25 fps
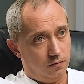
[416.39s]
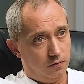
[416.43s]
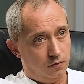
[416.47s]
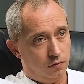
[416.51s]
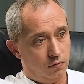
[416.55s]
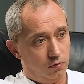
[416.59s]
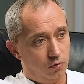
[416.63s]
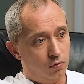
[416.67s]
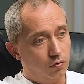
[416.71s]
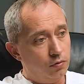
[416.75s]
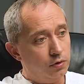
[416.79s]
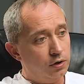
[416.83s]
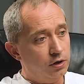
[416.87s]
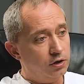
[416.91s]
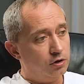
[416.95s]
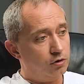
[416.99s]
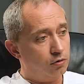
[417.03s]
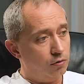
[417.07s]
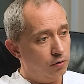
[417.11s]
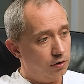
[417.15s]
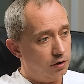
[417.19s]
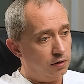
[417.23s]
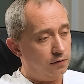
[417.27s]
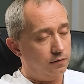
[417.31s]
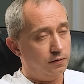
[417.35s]
ну, не
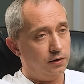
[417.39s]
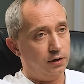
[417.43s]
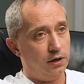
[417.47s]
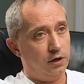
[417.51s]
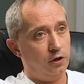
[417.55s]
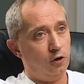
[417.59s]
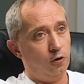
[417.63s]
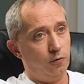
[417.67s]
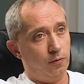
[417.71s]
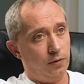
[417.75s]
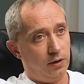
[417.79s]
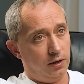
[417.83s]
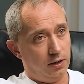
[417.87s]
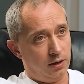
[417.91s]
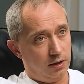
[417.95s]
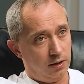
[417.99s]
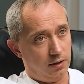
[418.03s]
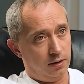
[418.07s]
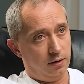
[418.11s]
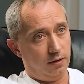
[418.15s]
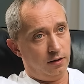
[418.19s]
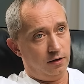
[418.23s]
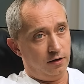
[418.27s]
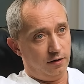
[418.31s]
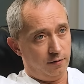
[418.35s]
стойте вы на нем,
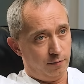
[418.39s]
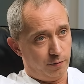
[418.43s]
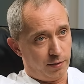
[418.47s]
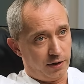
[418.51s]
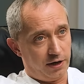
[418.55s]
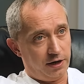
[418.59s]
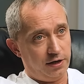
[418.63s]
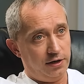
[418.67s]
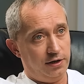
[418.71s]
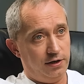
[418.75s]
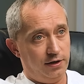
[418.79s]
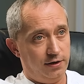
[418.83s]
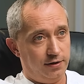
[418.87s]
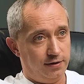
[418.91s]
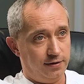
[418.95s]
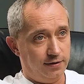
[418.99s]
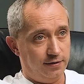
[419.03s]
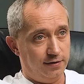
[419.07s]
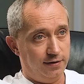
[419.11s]
а пройдите,